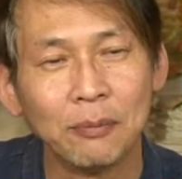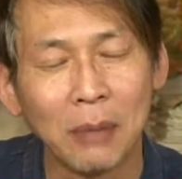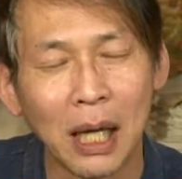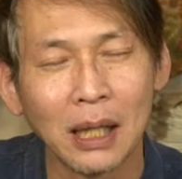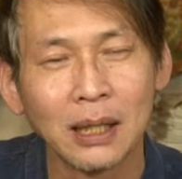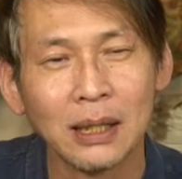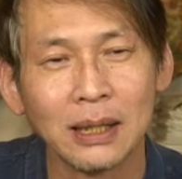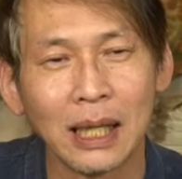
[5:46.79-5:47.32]

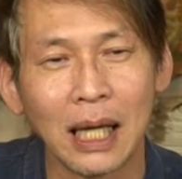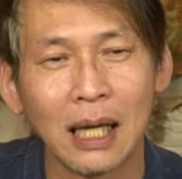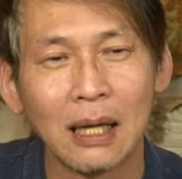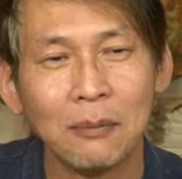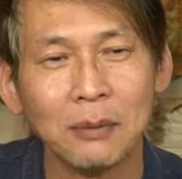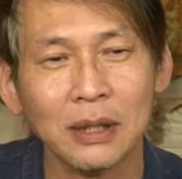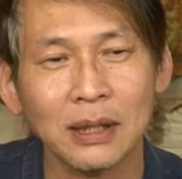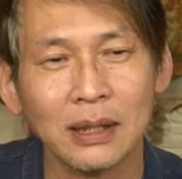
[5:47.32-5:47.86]

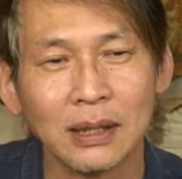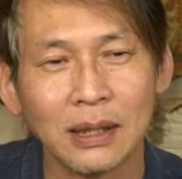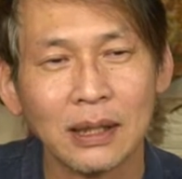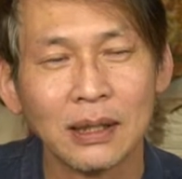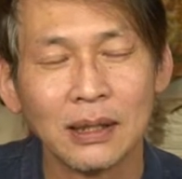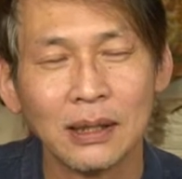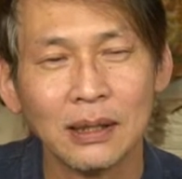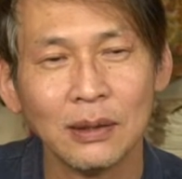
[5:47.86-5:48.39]
밝혀나가면
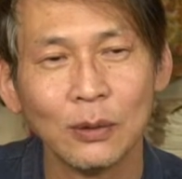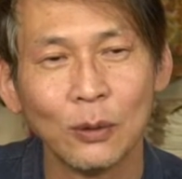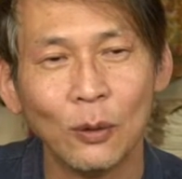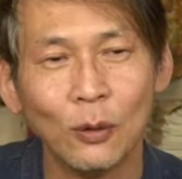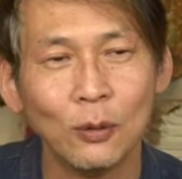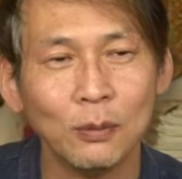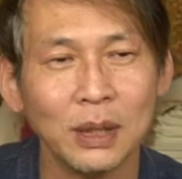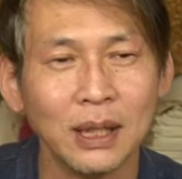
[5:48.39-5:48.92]
큰
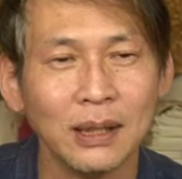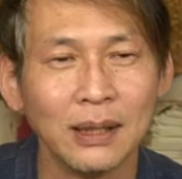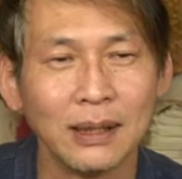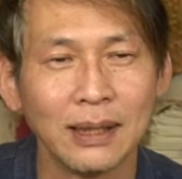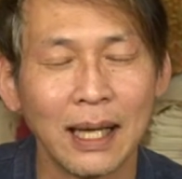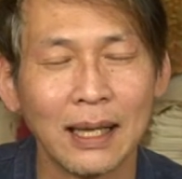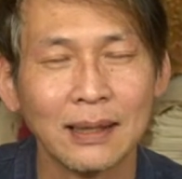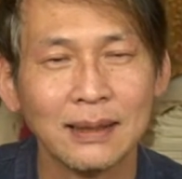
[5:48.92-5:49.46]

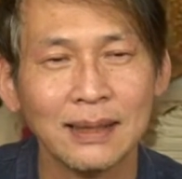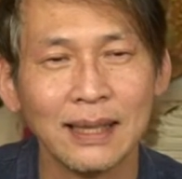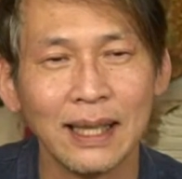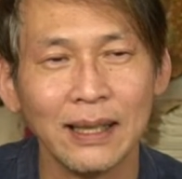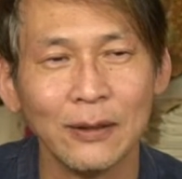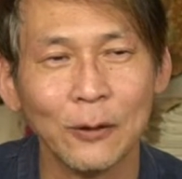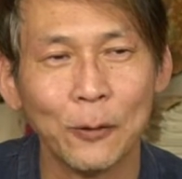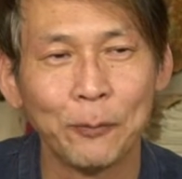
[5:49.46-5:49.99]
도움이 될
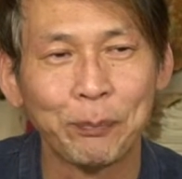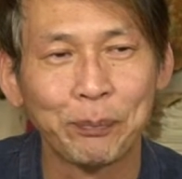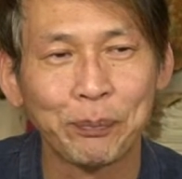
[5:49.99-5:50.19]
거예요.